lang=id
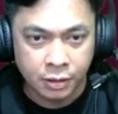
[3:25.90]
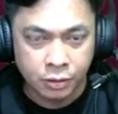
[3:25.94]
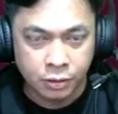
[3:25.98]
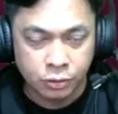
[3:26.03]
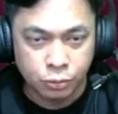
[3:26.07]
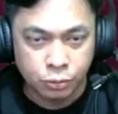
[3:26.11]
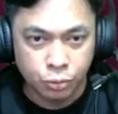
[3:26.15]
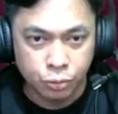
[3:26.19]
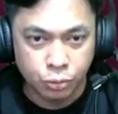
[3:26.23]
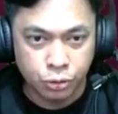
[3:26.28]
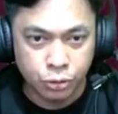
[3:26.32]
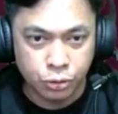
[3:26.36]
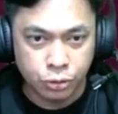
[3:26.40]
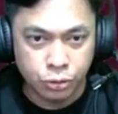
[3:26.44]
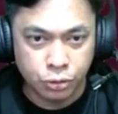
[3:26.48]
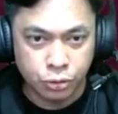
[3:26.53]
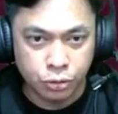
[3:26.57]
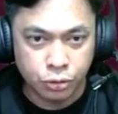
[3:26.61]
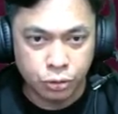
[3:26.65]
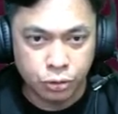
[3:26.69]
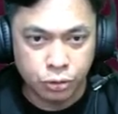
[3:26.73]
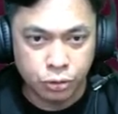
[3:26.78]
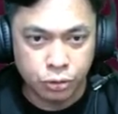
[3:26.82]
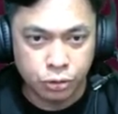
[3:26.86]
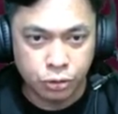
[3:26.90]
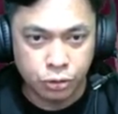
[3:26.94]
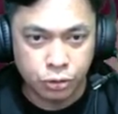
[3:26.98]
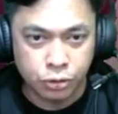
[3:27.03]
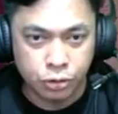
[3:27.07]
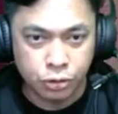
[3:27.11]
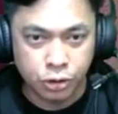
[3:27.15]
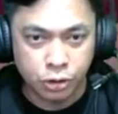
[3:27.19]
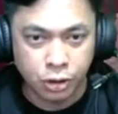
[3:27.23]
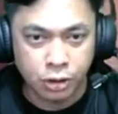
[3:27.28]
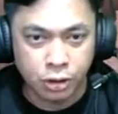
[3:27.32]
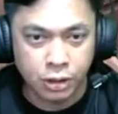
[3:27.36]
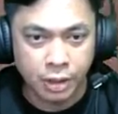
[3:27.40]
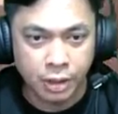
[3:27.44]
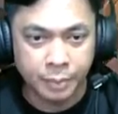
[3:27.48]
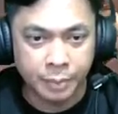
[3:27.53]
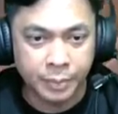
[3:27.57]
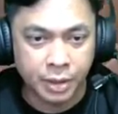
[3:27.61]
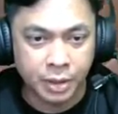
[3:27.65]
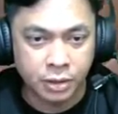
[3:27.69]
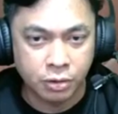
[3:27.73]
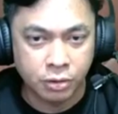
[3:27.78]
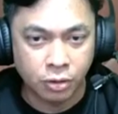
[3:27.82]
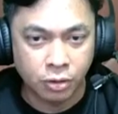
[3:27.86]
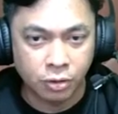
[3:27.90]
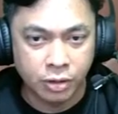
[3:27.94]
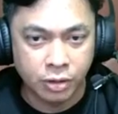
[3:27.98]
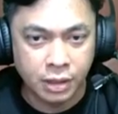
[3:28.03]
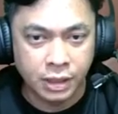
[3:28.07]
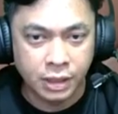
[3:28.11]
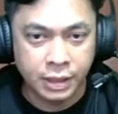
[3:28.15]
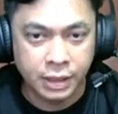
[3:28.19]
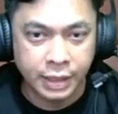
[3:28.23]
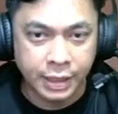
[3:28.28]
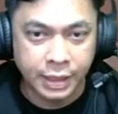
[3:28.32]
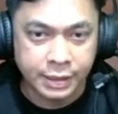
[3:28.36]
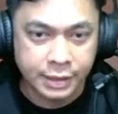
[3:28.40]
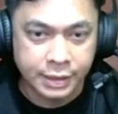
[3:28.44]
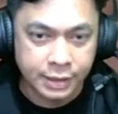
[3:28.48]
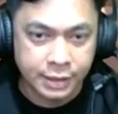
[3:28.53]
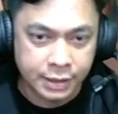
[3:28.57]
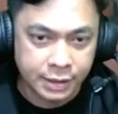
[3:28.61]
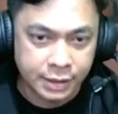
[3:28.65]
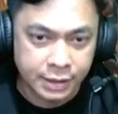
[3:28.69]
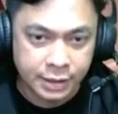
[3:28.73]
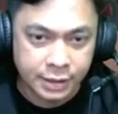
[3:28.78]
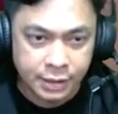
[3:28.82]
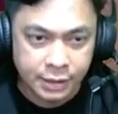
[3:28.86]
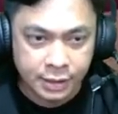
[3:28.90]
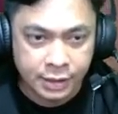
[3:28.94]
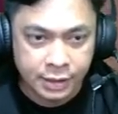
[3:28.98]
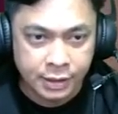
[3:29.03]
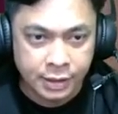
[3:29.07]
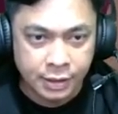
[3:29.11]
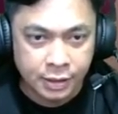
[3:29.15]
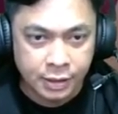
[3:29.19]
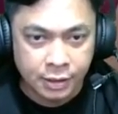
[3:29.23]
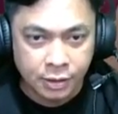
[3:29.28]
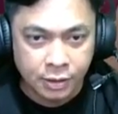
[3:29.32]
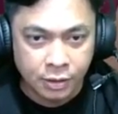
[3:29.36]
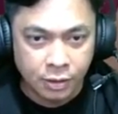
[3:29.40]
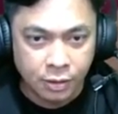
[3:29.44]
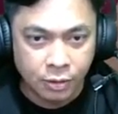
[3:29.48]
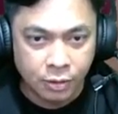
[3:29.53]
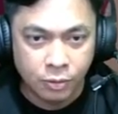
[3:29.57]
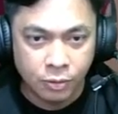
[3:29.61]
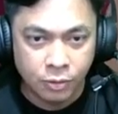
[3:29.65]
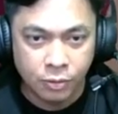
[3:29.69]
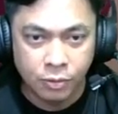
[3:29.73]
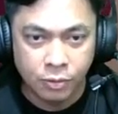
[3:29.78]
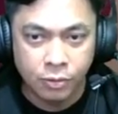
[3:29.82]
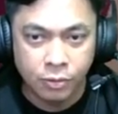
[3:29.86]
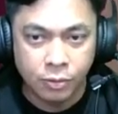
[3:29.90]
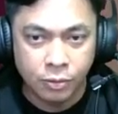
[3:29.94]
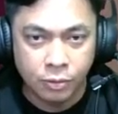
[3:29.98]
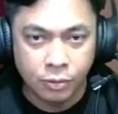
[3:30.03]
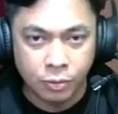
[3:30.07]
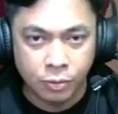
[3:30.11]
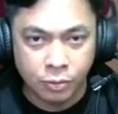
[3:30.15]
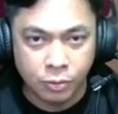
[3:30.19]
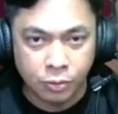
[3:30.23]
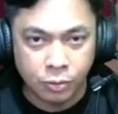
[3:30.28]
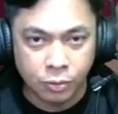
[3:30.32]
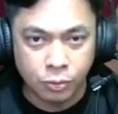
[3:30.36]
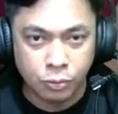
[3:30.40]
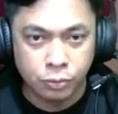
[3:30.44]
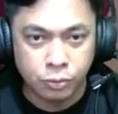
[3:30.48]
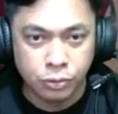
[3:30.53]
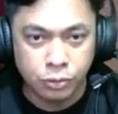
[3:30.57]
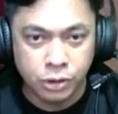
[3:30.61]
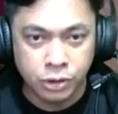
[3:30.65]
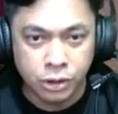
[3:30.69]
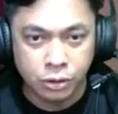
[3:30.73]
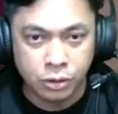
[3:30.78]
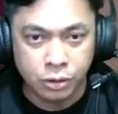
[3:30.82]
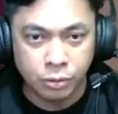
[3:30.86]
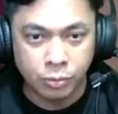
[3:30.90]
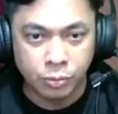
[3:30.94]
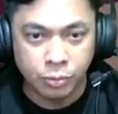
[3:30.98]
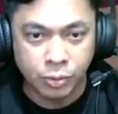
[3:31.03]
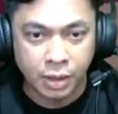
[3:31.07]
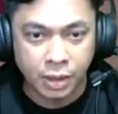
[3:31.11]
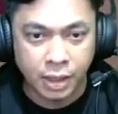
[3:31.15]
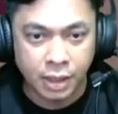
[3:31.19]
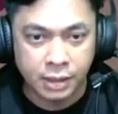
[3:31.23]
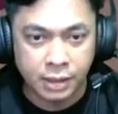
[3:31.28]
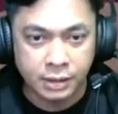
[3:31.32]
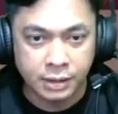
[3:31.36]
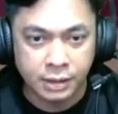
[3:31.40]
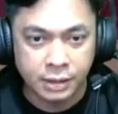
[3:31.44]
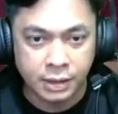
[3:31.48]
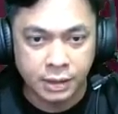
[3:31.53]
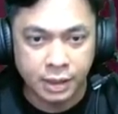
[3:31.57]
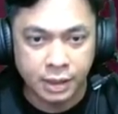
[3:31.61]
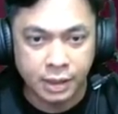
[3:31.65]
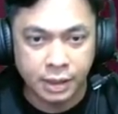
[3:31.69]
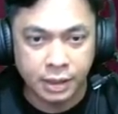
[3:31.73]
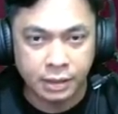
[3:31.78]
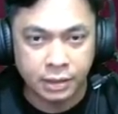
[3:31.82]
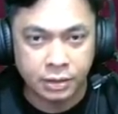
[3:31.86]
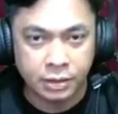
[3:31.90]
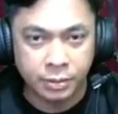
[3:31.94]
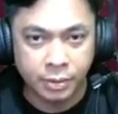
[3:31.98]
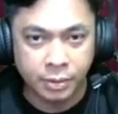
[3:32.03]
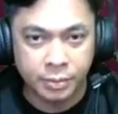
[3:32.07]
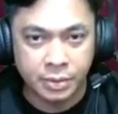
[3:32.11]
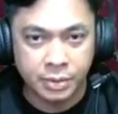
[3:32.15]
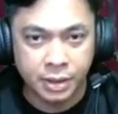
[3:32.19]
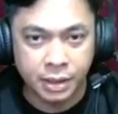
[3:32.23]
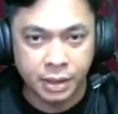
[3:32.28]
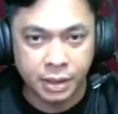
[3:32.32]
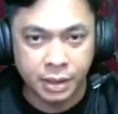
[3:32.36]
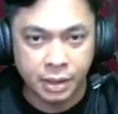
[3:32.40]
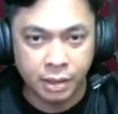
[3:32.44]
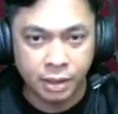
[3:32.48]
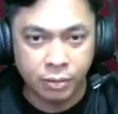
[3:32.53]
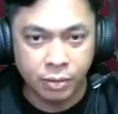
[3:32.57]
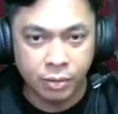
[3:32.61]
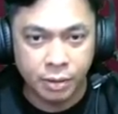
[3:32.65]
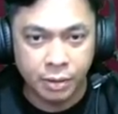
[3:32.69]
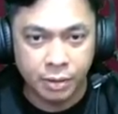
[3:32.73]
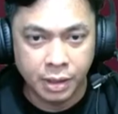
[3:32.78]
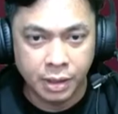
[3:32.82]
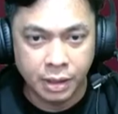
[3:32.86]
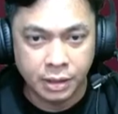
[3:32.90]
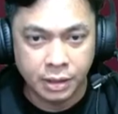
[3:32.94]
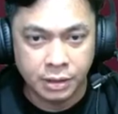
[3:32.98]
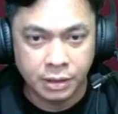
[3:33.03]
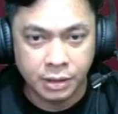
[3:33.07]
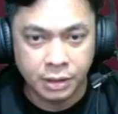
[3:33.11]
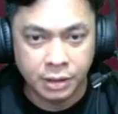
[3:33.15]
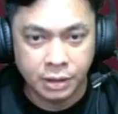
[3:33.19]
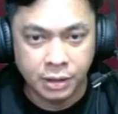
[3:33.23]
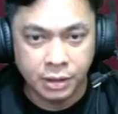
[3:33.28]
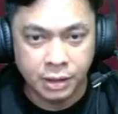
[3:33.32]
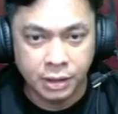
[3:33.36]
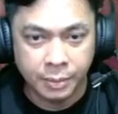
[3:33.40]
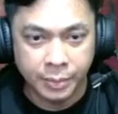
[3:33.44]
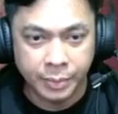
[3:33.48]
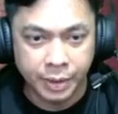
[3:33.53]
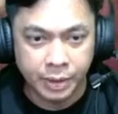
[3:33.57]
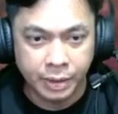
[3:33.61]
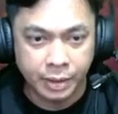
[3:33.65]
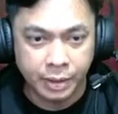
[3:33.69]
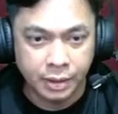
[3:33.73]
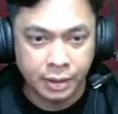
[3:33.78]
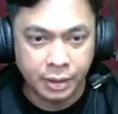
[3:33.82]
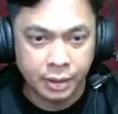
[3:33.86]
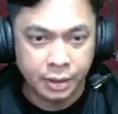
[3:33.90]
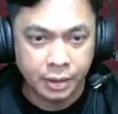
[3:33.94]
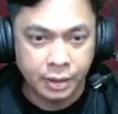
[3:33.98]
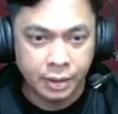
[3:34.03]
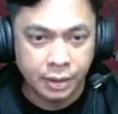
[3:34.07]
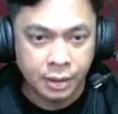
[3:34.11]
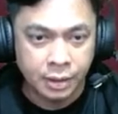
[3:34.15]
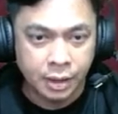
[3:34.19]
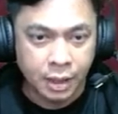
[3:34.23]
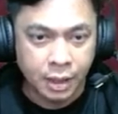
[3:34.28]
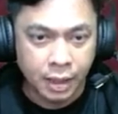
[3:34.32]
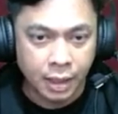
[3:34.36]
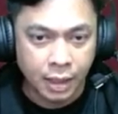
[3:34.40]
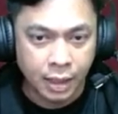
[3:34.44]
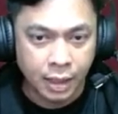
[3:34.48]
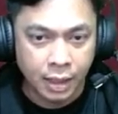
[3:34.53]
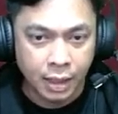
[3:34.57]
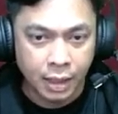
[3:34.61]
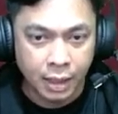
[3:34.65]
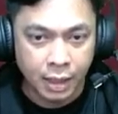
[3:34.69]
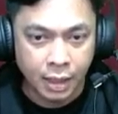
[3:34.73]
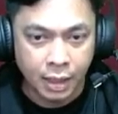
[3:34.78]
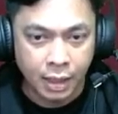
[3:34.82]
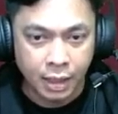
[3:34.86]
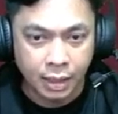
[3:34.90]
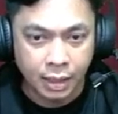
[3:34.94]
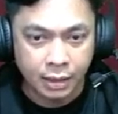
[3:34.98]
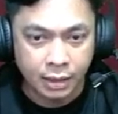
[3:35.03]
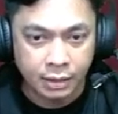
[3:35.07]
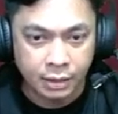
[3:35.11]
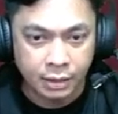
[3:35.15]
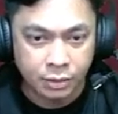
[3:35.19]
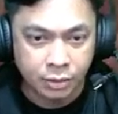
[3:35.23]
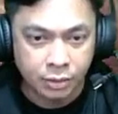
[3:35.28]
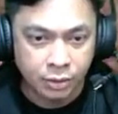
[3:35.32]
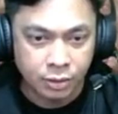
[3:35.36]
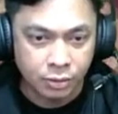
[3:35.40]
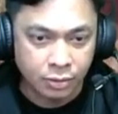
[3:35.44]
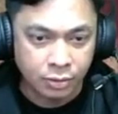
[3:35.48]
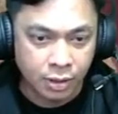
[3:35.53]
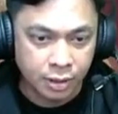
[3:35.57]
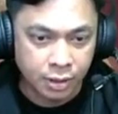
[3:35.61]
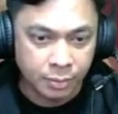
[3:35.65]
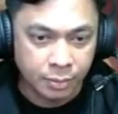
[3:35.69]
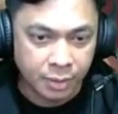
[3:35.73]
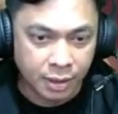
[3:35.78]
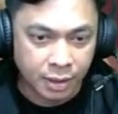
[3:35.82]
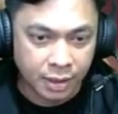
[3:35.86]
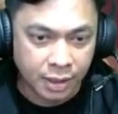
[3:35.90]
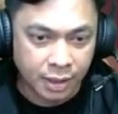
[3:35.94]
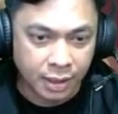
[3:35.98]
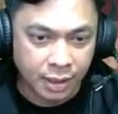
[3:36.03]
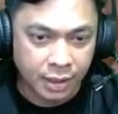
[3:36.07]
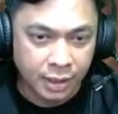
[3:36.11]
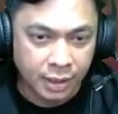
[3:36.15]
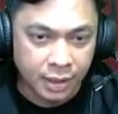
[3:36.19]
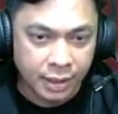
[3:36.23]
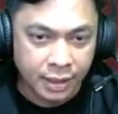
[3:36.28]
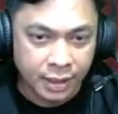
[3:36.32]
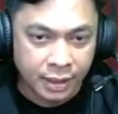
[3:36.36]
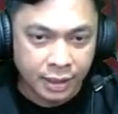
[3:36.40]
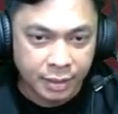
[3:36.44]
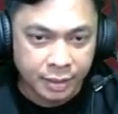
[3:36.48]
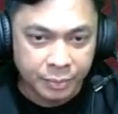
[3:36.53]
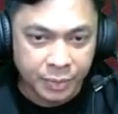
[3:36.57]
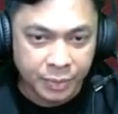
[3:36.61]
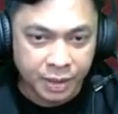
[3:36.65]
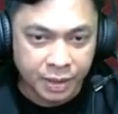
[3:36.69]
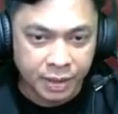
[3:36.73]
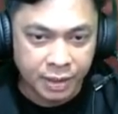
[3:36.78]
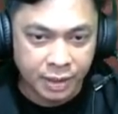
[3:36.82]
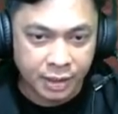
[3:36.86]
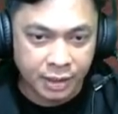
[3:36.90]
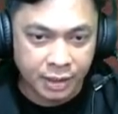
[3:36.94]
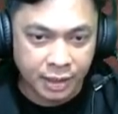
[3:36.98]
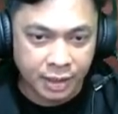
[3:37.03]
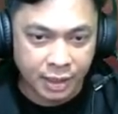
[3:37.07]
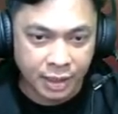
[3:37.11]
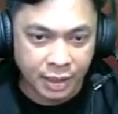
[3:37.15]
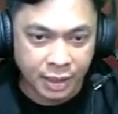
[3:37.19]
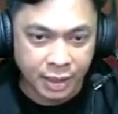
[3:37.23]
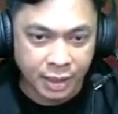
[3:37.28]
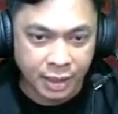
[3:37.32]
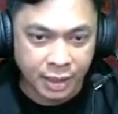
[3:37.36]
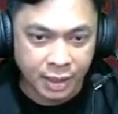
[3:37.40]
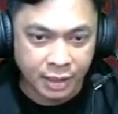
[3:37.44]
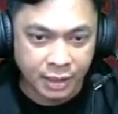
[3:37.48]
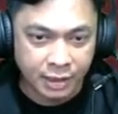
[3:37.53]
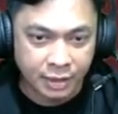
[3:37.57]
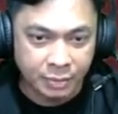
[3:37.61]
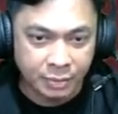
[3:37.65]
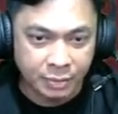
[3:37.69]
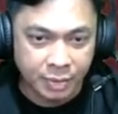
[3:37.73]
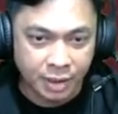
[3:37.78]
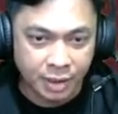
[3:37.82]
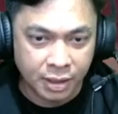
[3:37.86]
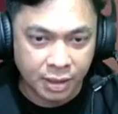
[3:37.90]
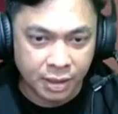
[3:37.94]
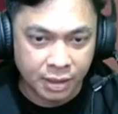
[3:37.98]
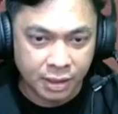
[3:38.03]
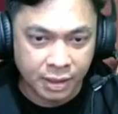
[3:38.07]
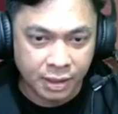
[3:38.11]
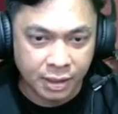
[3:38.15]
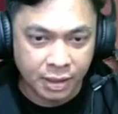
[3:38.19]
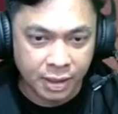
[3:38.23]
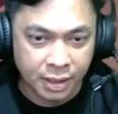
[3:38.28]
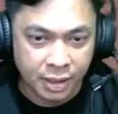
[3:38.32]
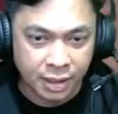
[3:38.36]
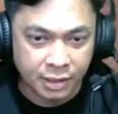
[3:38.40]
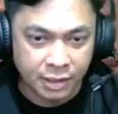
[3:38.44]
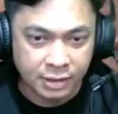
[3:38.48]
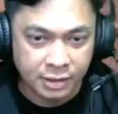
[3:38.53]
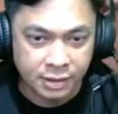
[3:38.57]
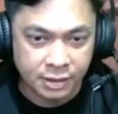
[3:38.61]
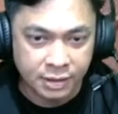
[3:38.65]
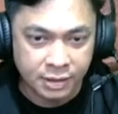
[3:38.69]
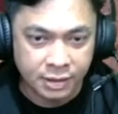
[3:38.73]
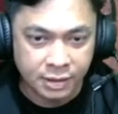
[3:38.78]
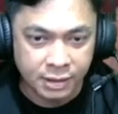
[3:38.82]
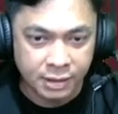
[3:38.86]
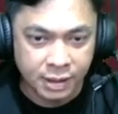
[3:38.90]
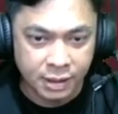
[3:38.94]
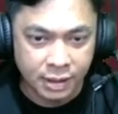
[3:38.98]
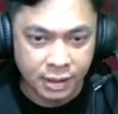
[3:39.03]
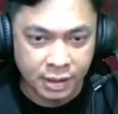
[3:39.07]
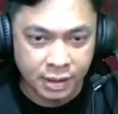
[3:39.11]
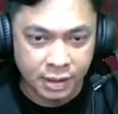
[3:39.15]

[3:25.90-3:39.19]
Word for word: push kita lempar colokin yes oh kunci untuk membuka rahasia ya coba bisa naik gue naik ini ngapain ah ada sesuatu kah di belakang bener kan di belakang ini ada rahasia